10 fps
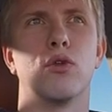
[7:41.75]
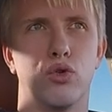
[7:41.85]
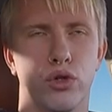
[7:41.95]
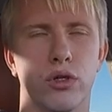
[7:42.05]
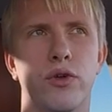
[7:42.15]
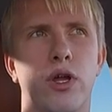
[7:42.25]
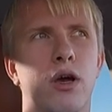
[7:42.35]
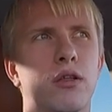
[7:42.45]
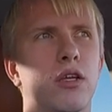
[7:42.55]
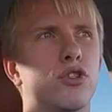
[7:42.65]
Ну и на
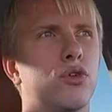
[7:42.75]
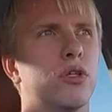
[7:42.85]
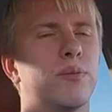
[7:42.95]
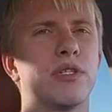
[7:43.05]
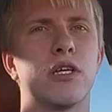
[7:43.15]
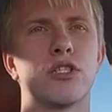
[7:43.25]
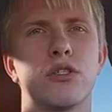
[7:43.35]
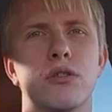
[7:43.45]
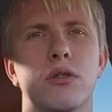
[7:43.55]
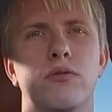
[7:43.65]
дверях нашел, на
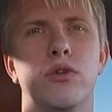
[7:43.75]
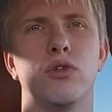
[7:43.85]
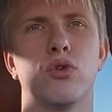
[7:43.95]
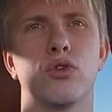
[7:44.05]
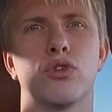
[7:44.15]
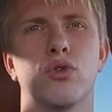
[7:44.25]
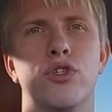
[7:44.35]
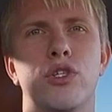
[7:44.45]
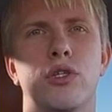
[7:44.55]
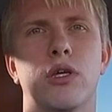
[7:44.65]
пассажирской двери тоже
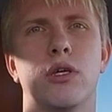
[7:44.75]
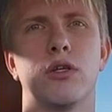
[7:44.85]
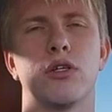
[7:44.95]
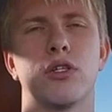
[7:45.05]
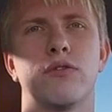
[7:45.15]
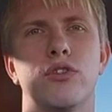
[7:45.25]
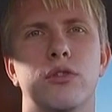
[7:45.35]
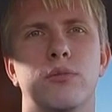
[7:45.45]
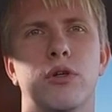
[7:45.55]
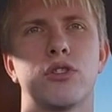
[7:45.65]
точки такие да, ржавчины
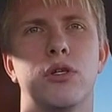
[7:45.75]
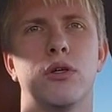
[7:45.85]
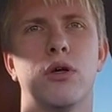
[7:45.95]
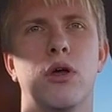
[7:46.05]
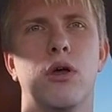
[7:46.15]
да. пошли. Ну, вот,